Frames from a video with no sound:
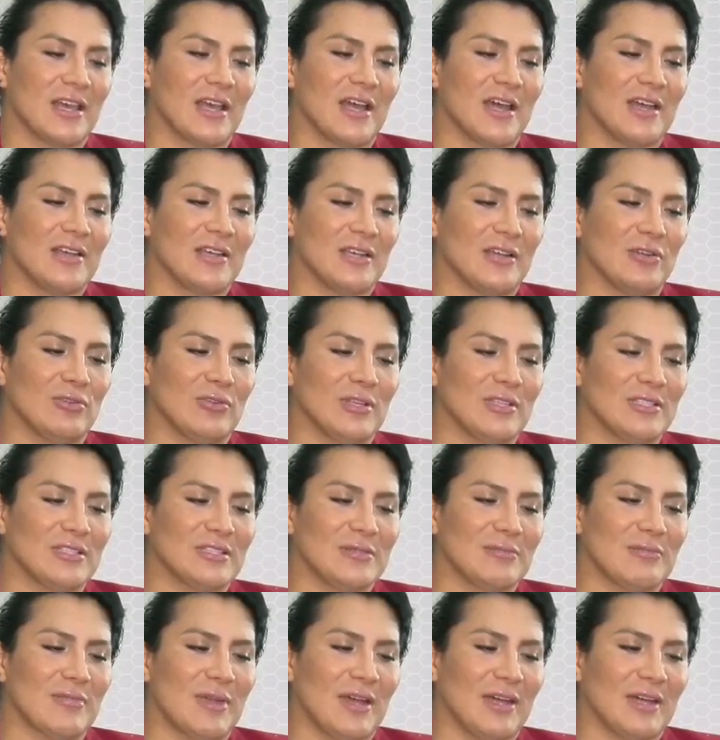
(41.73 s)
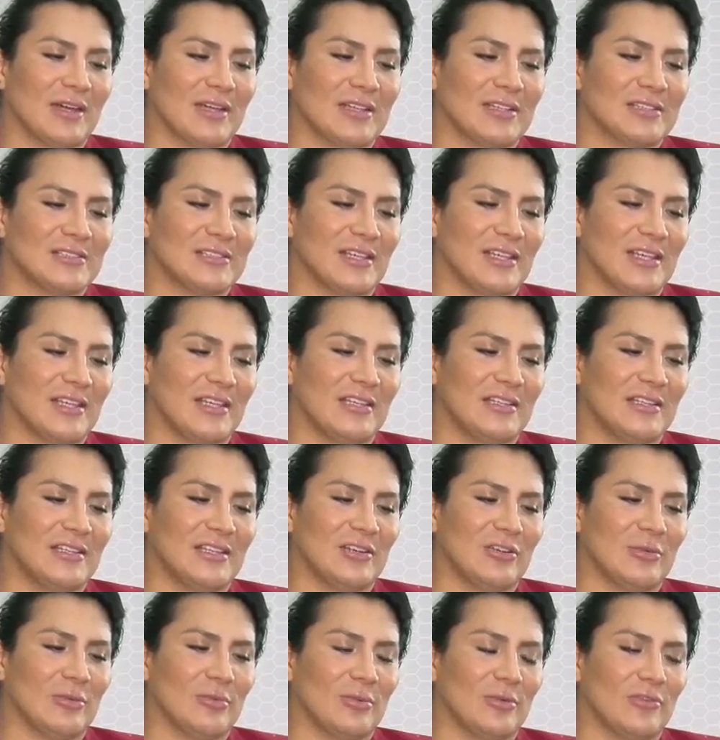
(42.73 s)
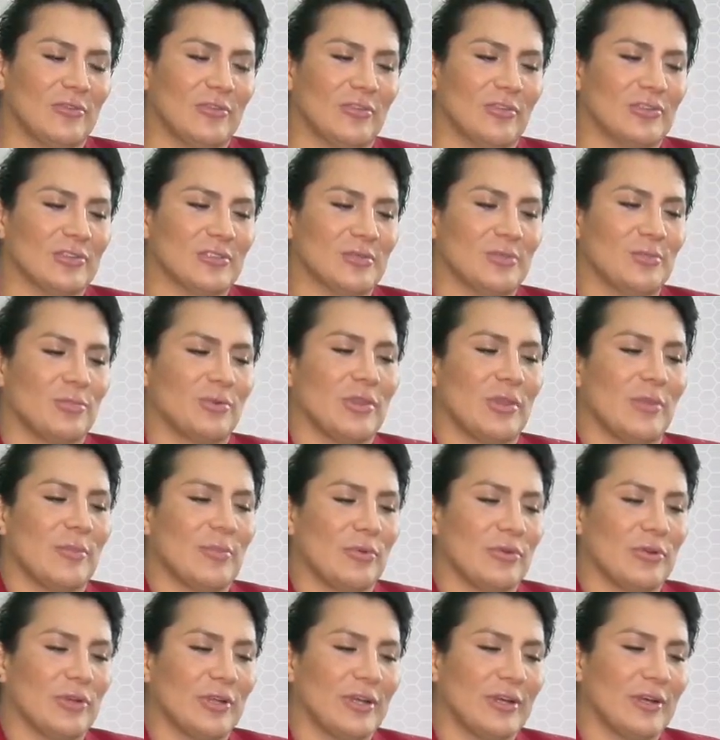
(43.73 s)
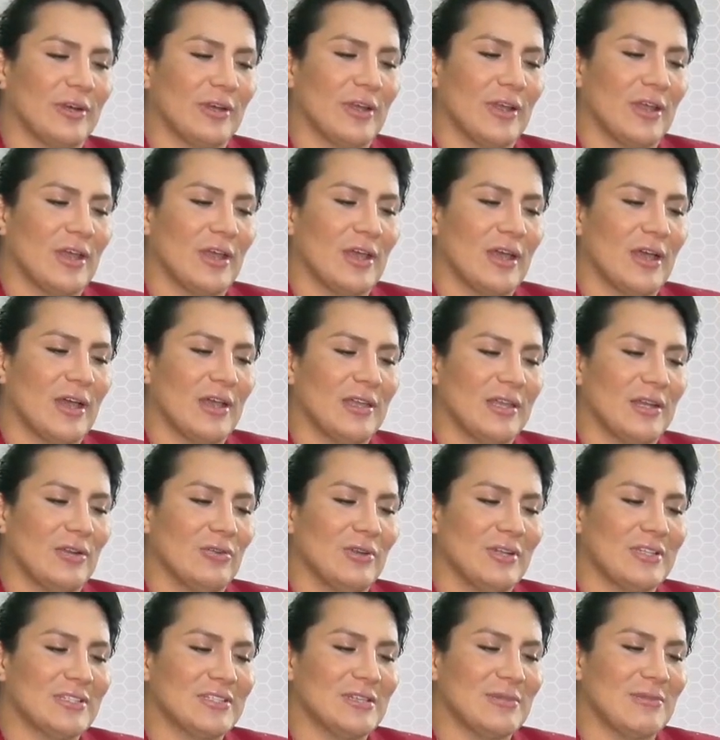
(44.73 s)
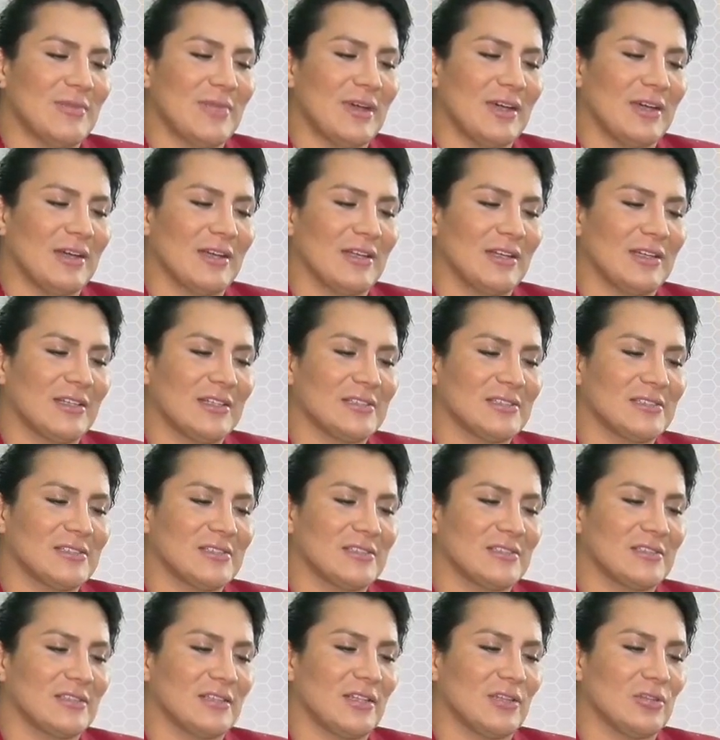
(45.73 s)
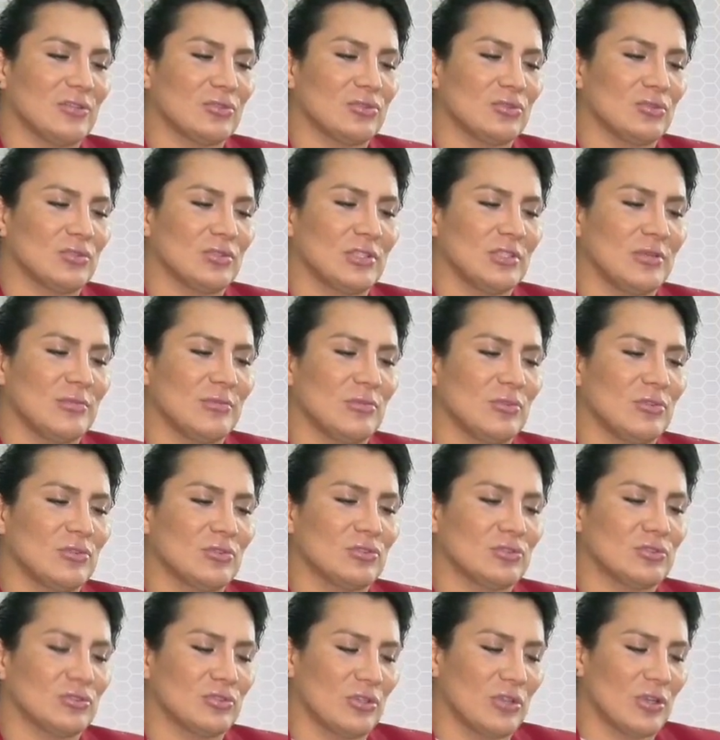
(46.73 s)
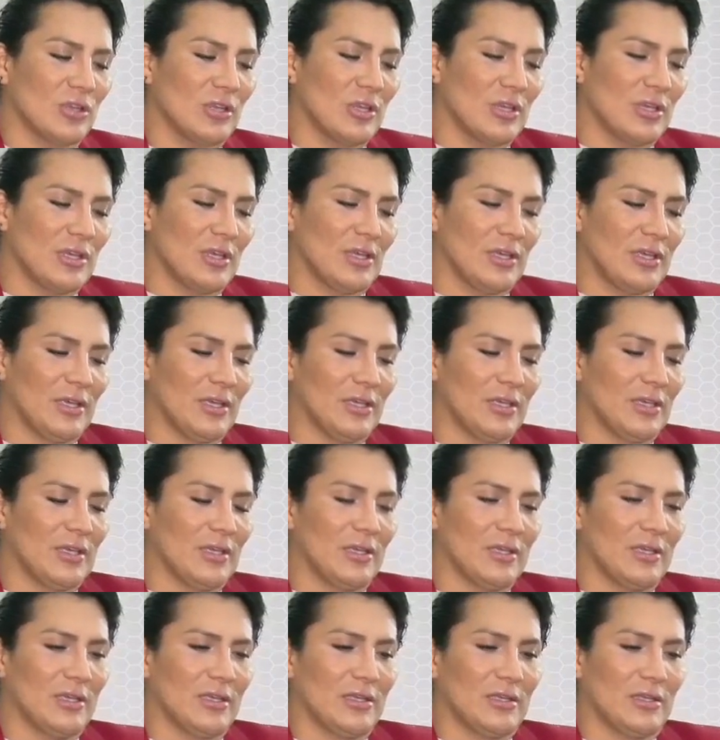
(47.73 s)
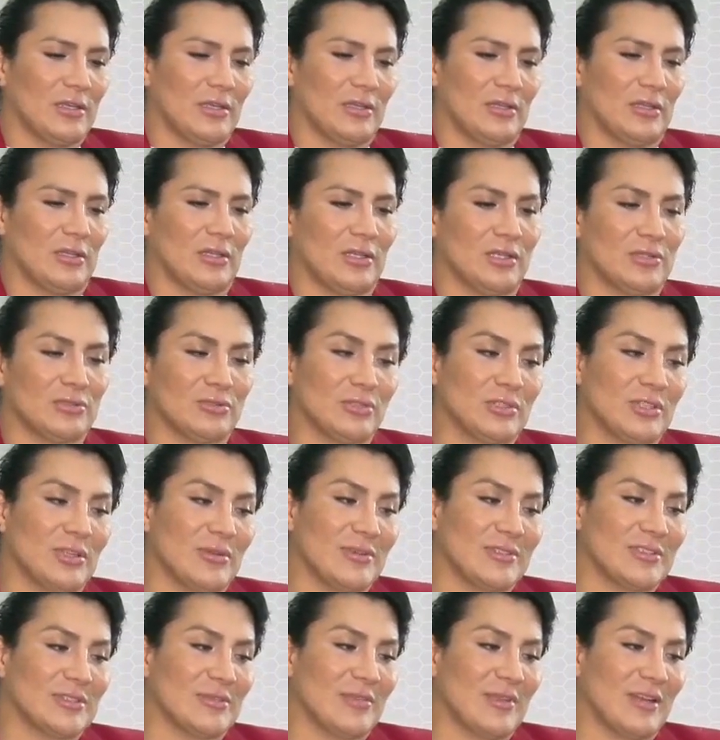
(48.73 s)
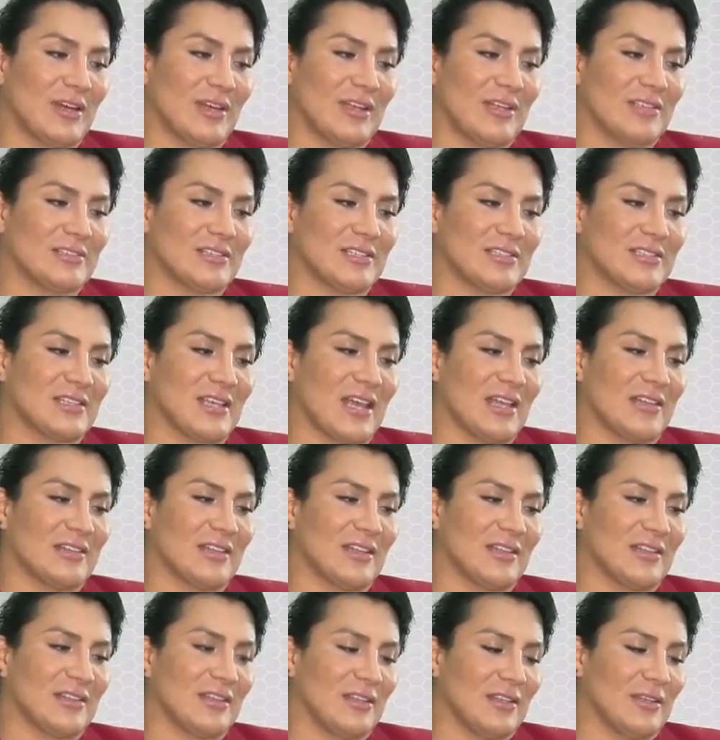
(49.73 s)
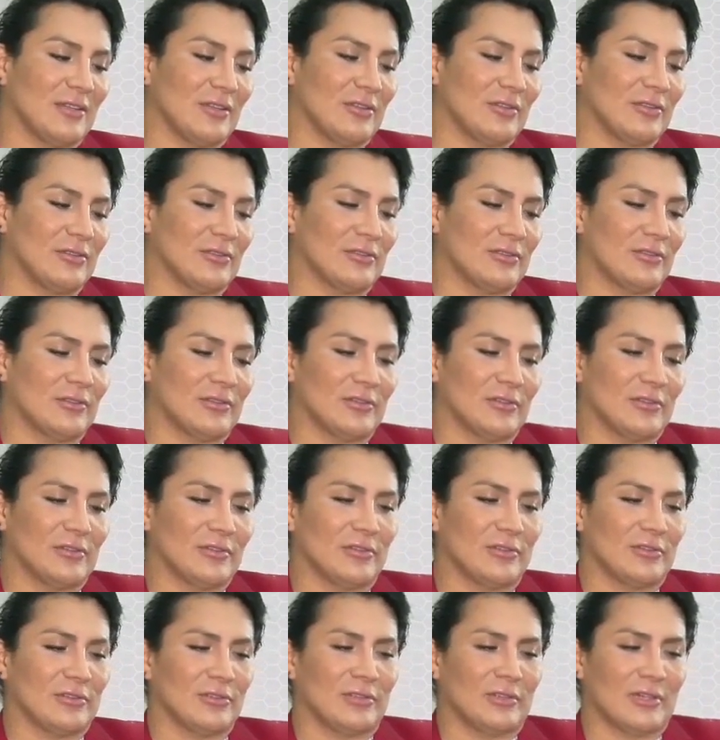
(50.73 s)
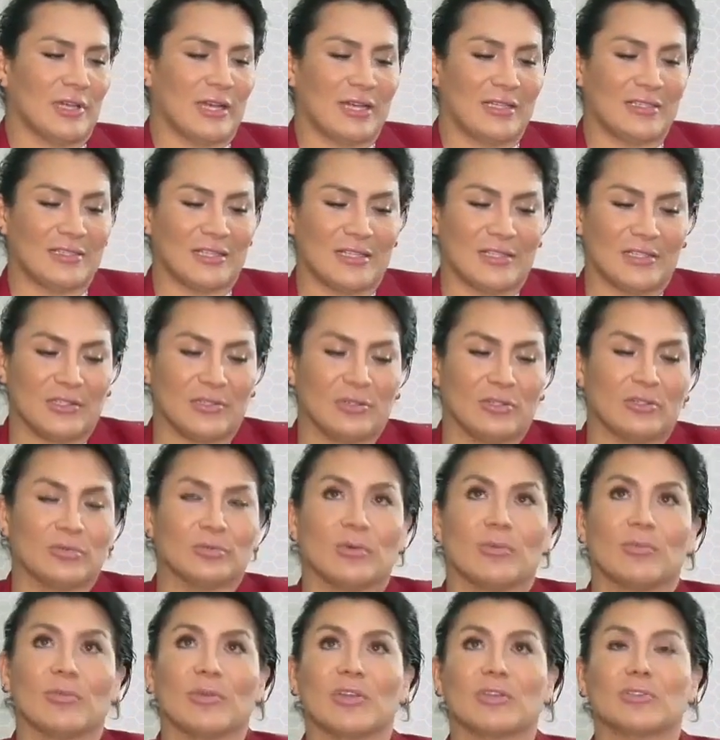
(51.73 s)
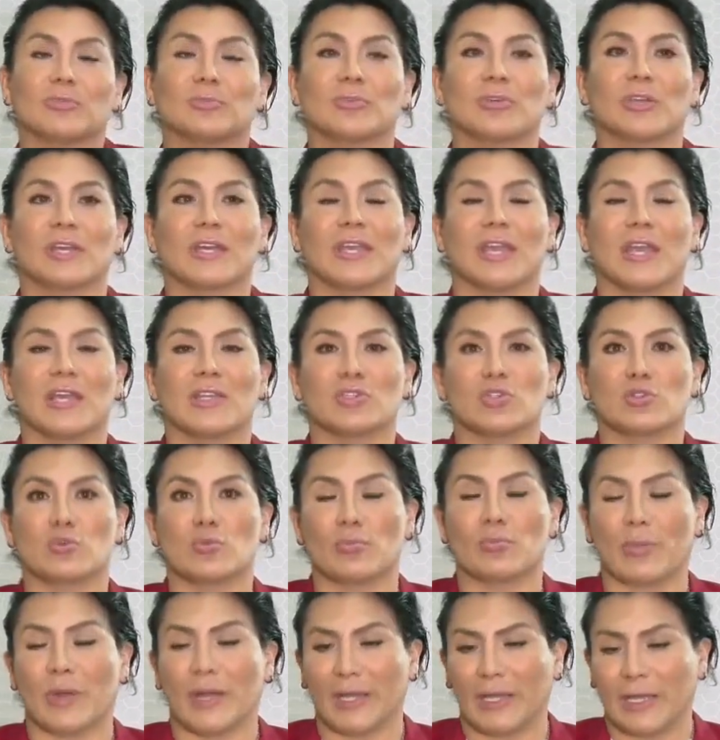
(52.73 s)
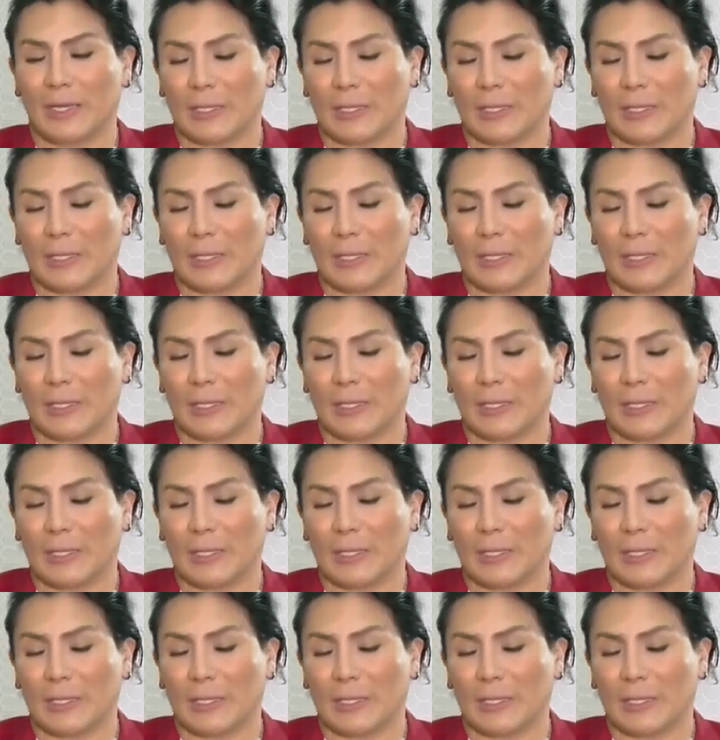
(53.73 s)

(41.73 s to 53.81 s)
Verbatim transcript: Hay algunas imágenes en el interno, por favor, si pueda poner. Hay algunas imágenes de los últimos, eh, las últimas emergencias que ha atendido, han atendido los bomberos por allá en Chupaca.